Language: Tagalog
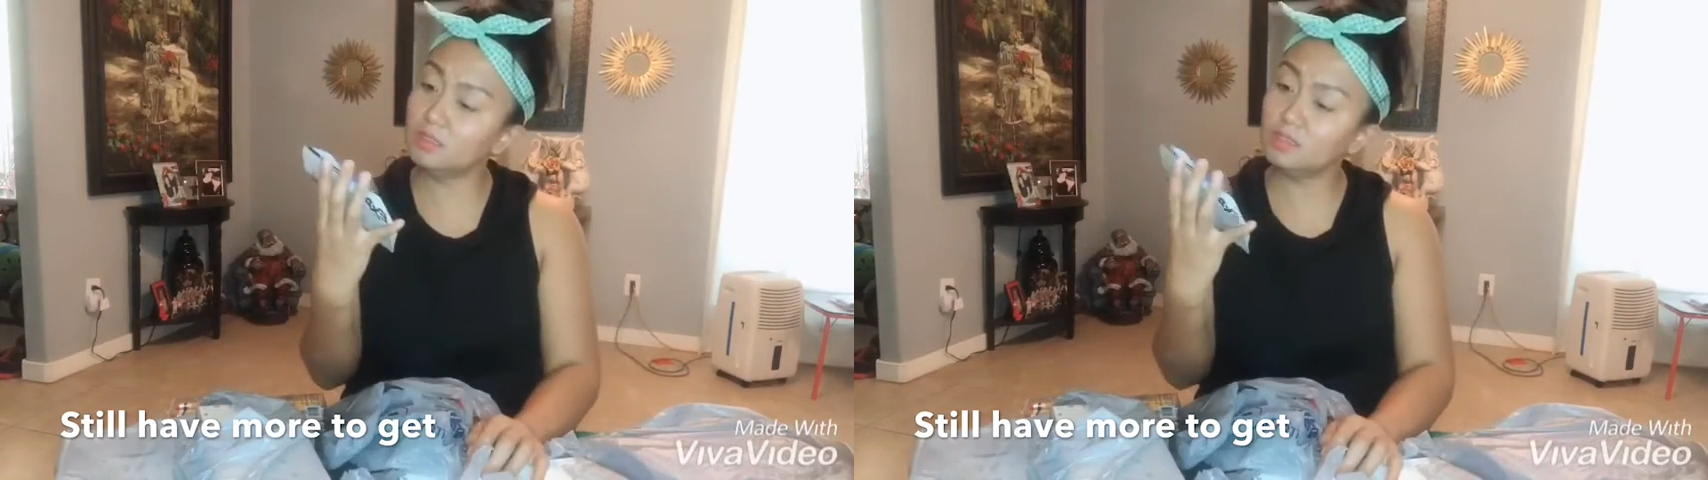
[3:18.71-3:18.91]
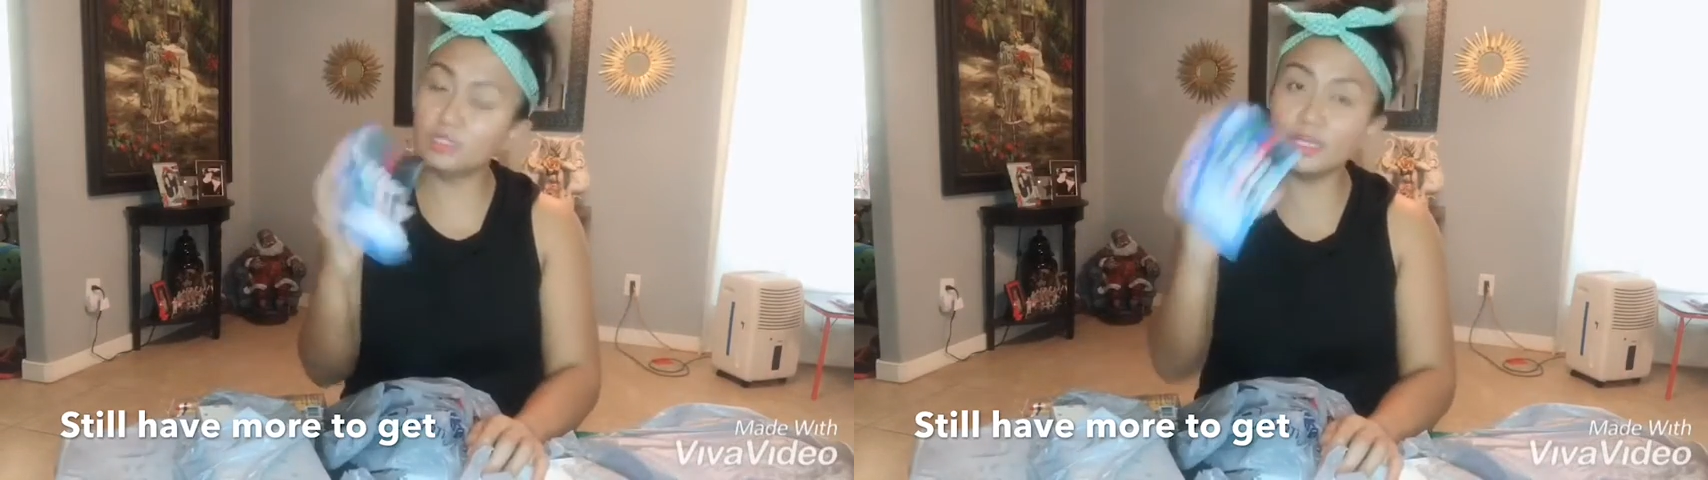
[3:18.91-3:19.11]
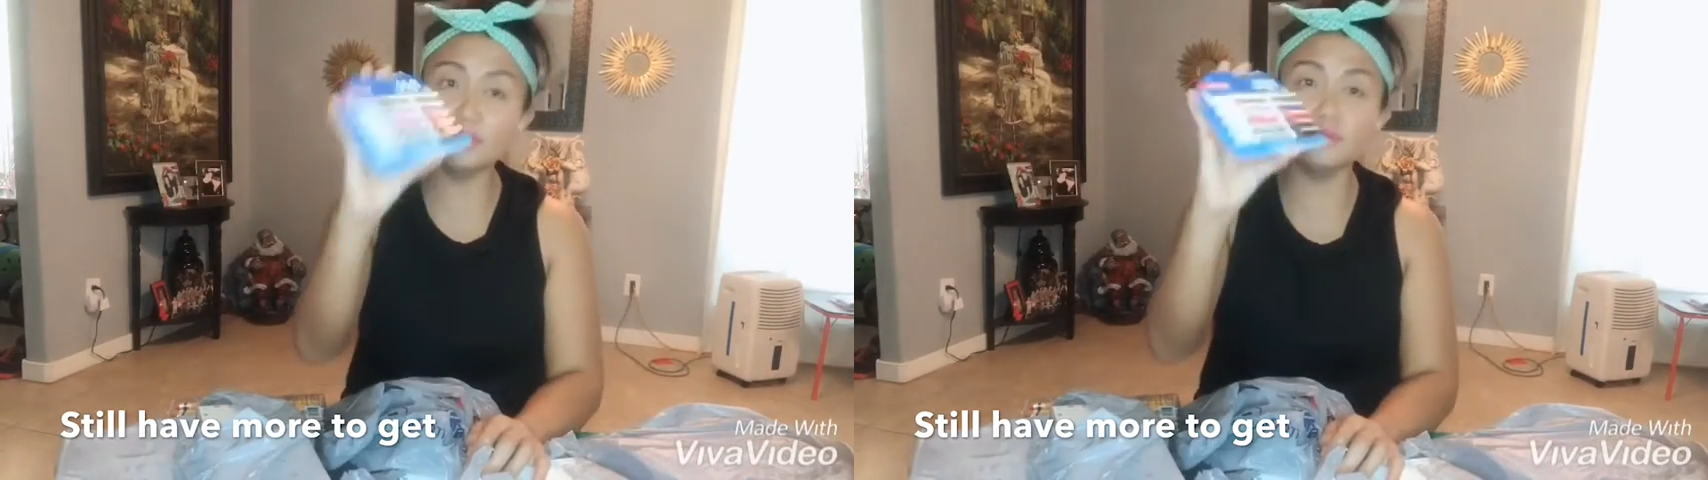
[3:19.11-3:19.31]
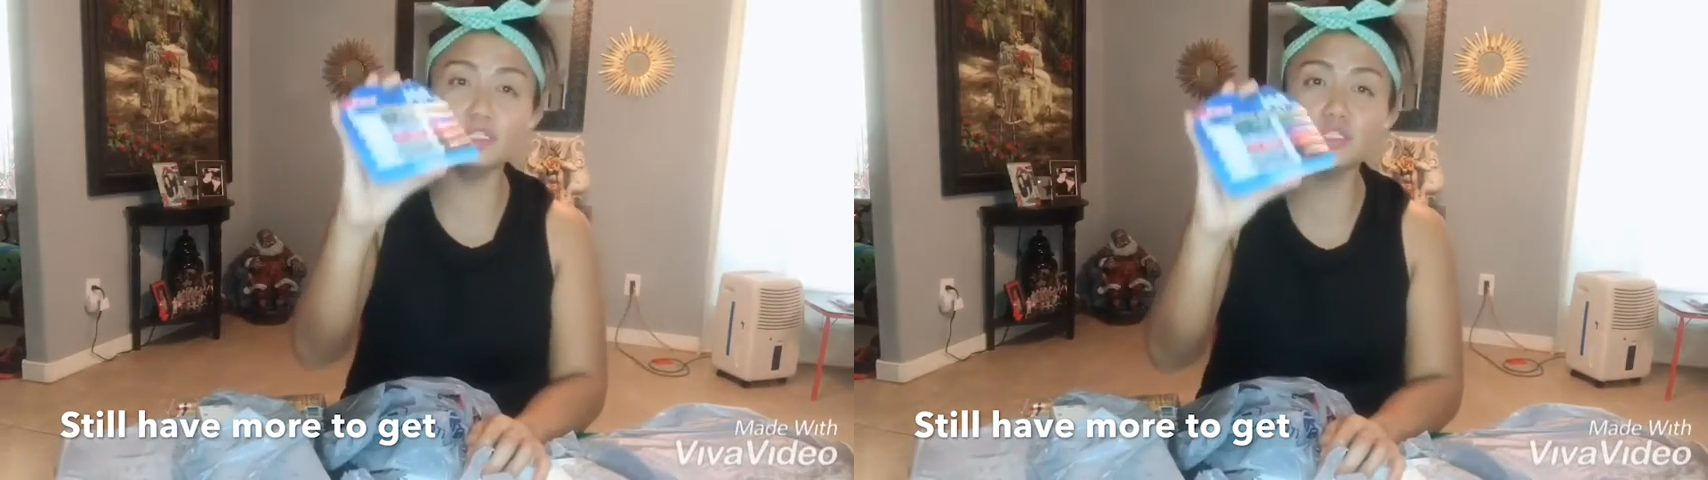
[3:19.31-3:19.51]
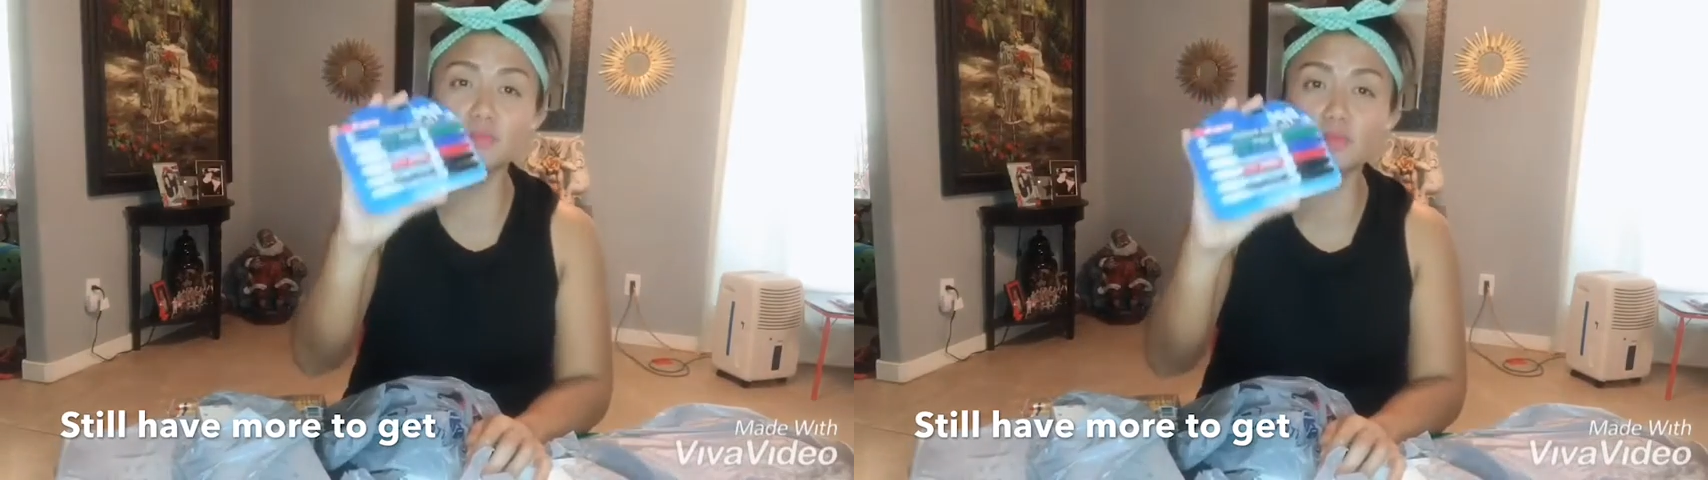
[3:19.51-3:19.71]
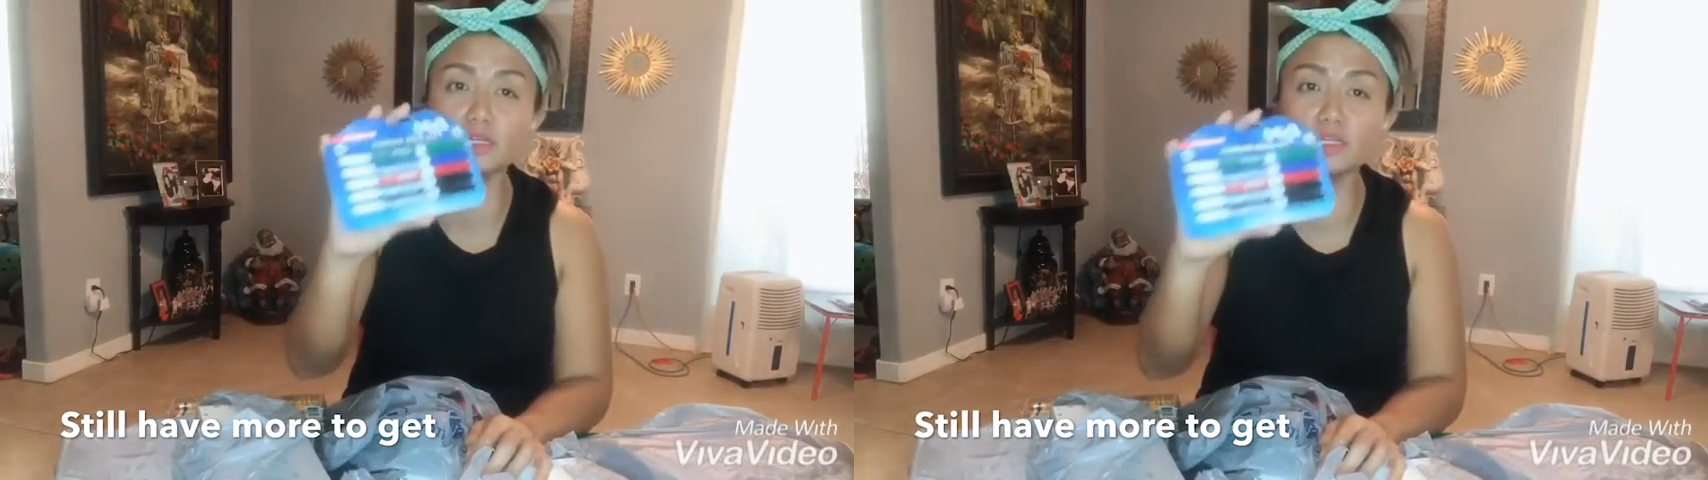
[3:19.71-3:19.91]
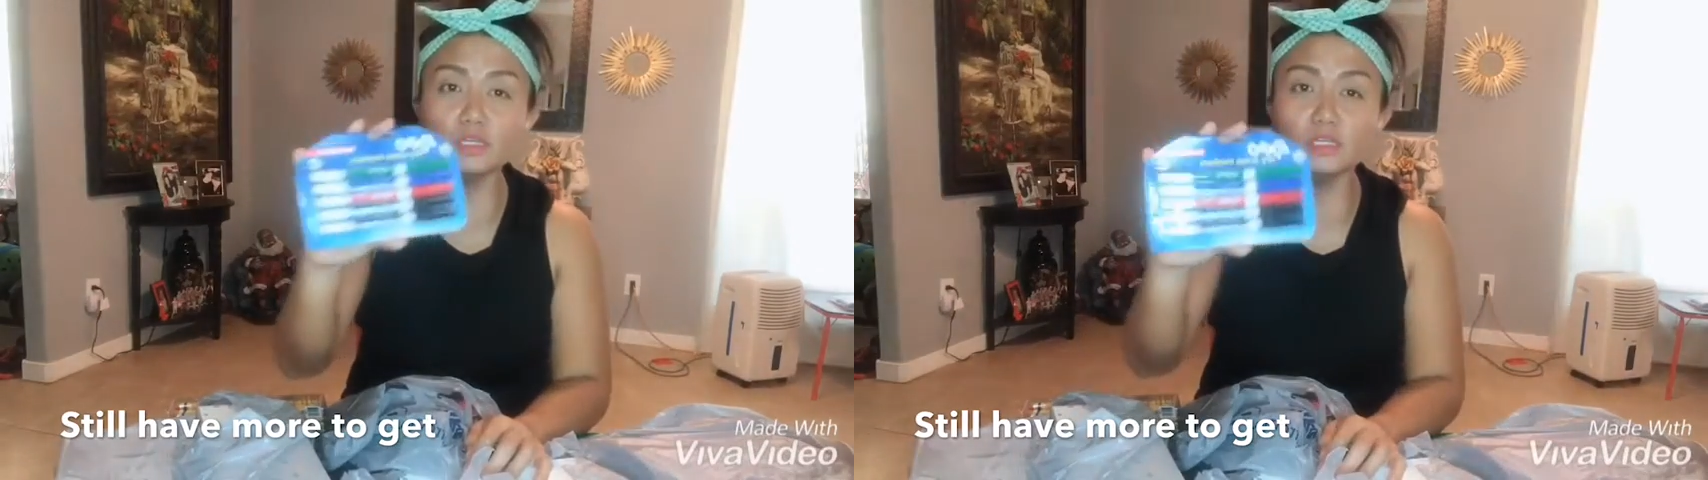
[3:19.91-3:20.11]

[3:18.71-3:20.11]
dry eraser marker.